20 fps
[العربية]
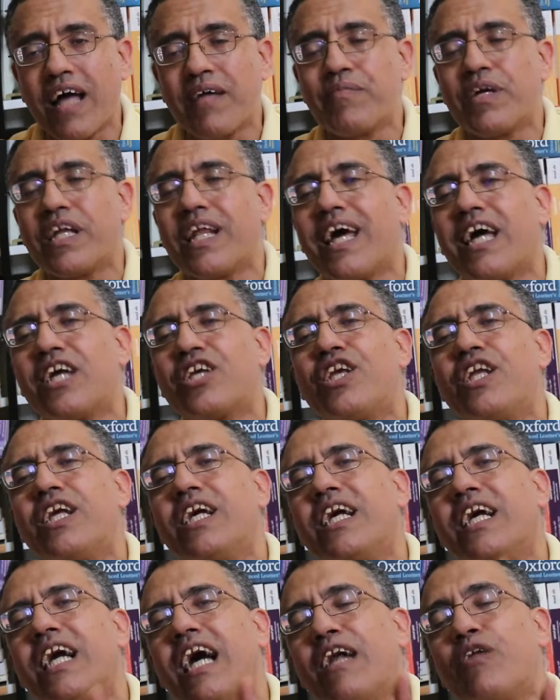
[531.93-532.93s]
من أجل
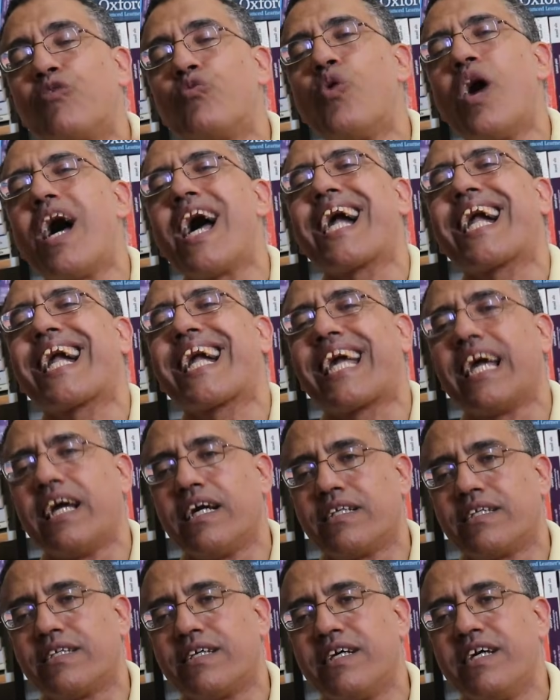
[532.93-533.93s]
أن
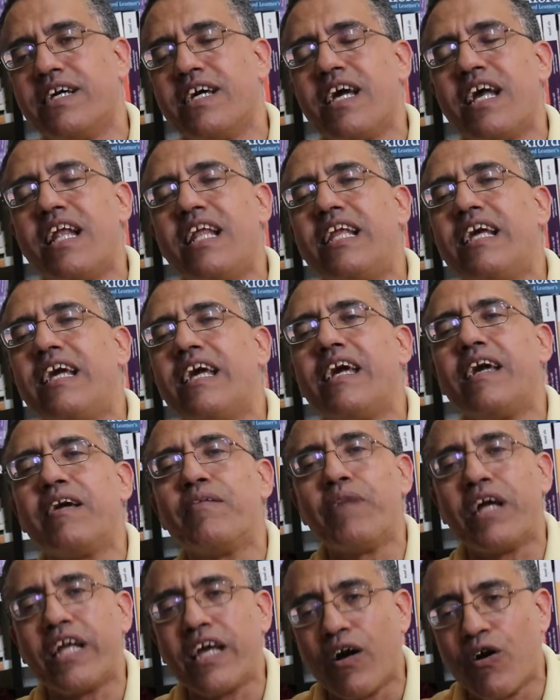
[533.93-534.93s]
نؤكد
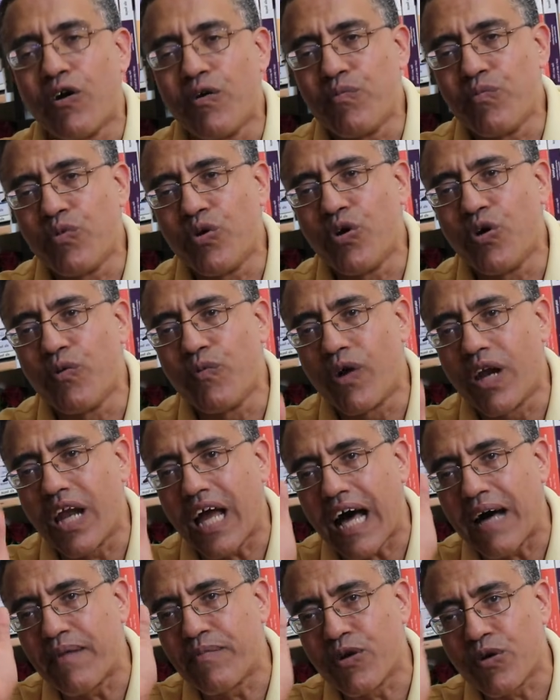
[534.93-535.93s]
لمن يهمهم
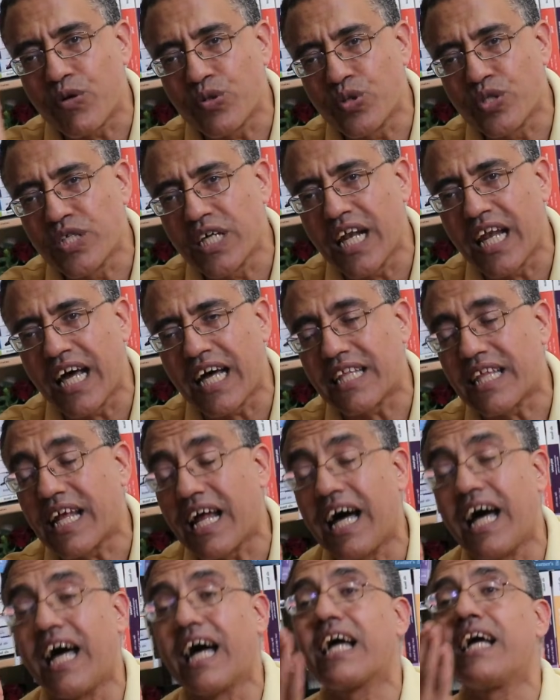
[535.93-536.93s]
الأمر خصوصا
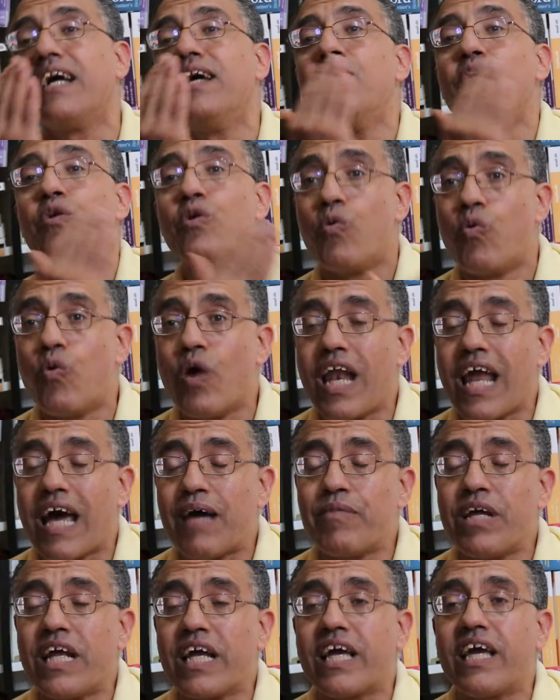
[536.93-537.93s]
الأتراك
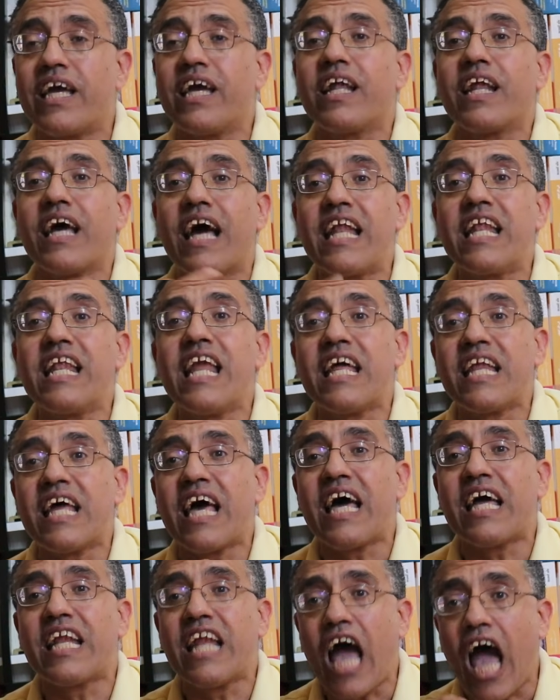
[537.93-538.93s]
والأمريكيين
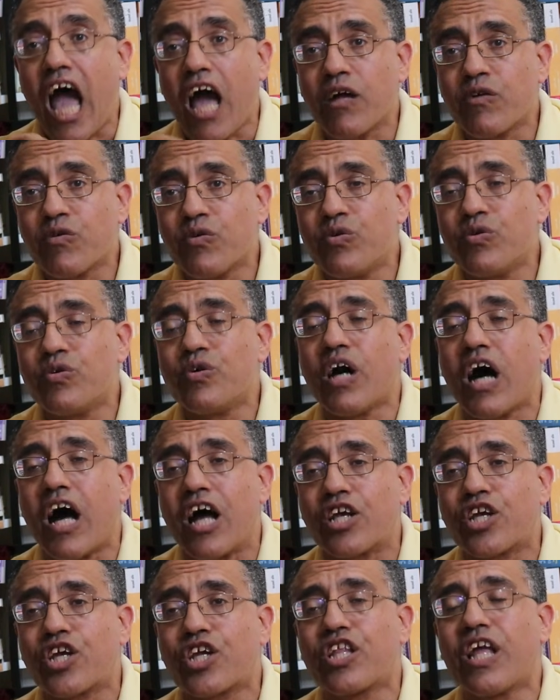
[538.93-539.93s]
أننا نحن
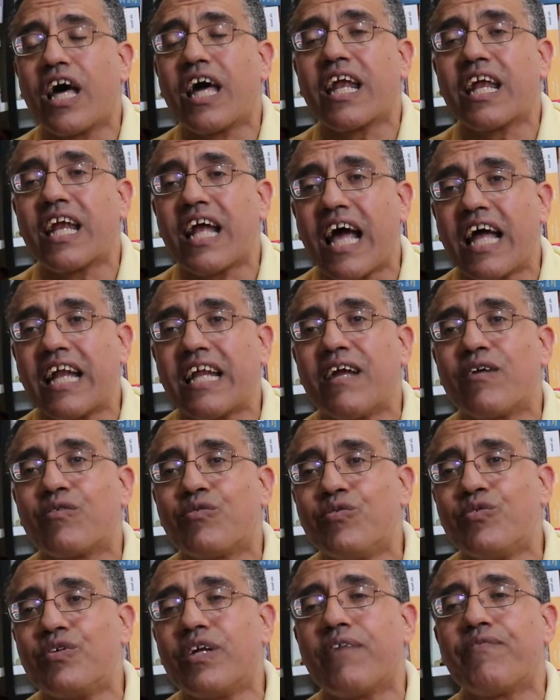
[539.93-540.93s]
أجدر أن
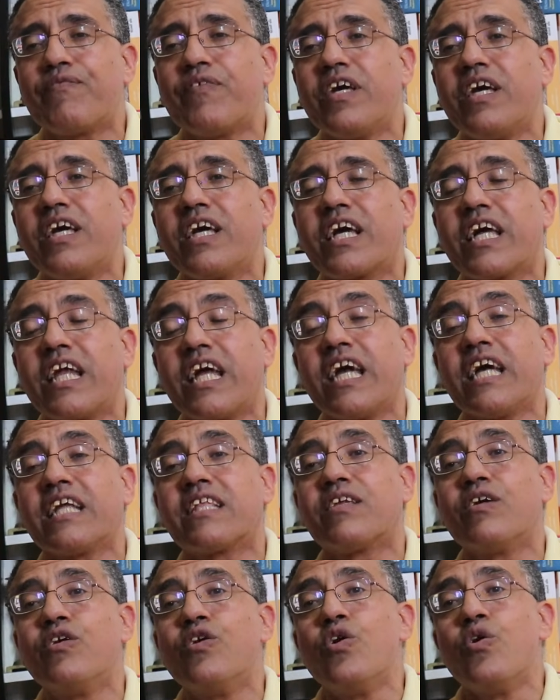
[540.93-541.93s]
نكون في
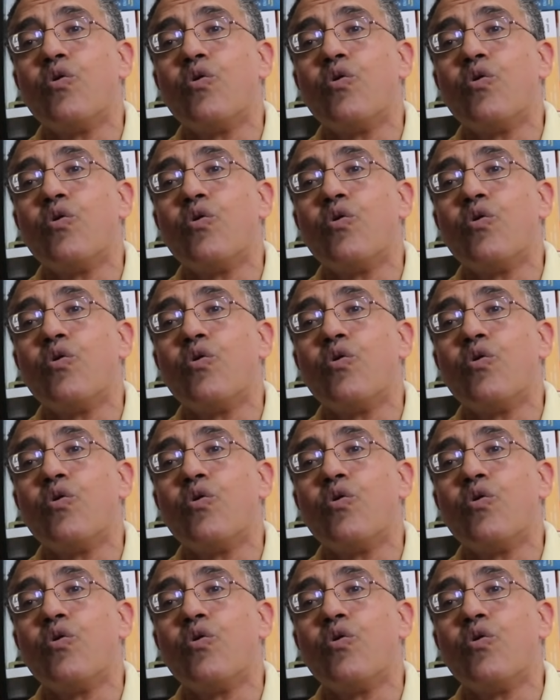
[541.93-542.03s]
كريت